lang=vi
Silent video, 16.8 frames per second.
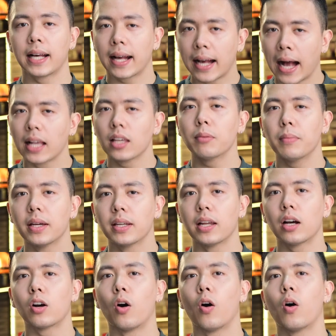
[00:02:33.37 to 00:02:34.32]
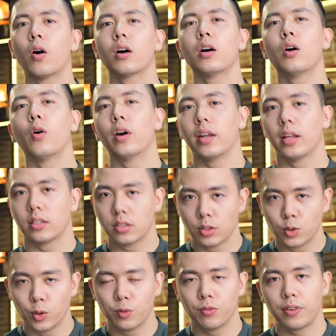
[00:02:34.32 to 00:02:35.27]
cá nhân mình đã có cơ hội để
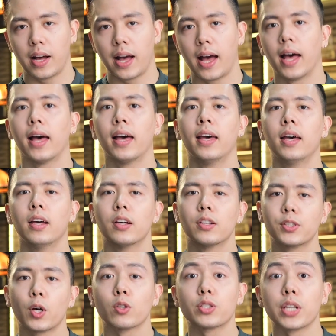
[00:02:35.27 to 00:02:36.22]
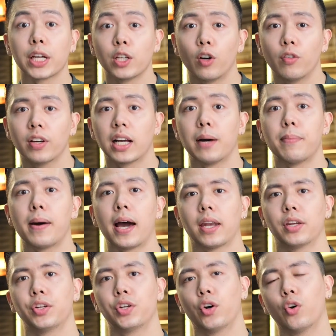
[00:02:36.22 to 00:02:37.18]
sử dụng và so sánh nó với cả
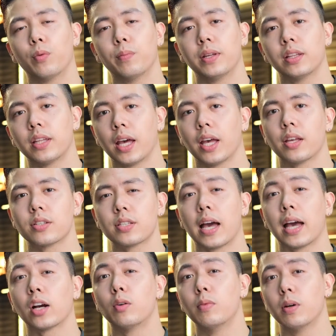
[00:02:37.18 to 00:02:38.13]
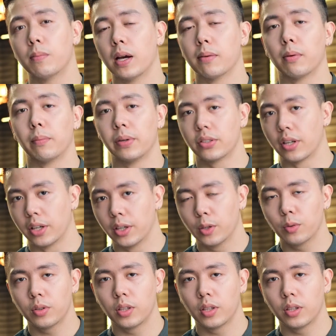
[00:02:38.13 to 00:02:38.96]
bản Dior Homme Intense hai không một bảy mà mình sở hữu